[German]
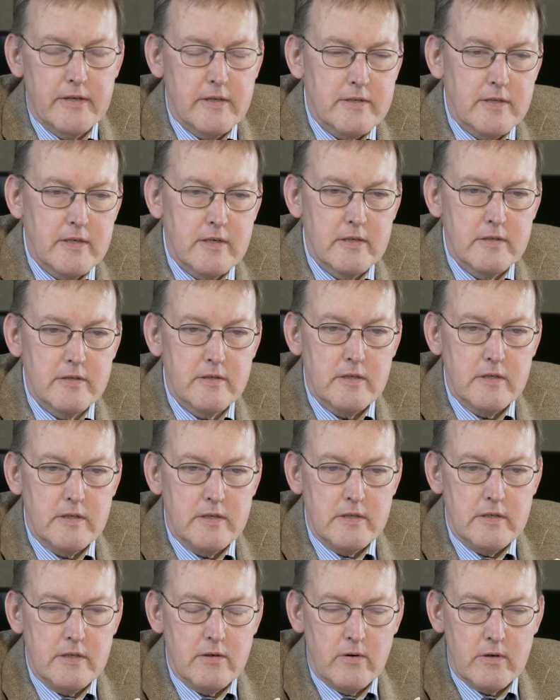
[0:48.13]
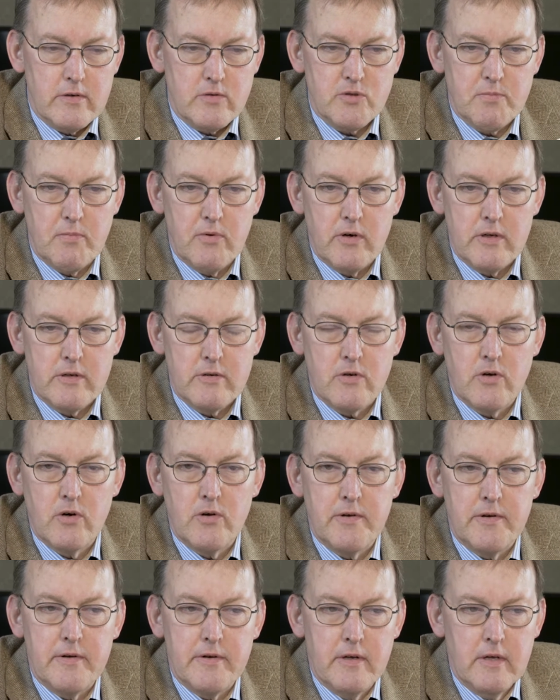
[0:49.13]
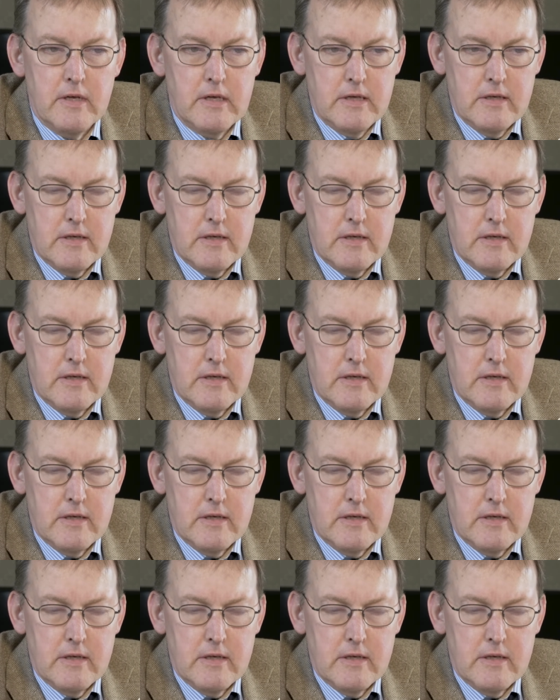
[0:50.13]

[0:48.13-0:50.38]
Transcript: das heißt, die Ordnungsbehörden können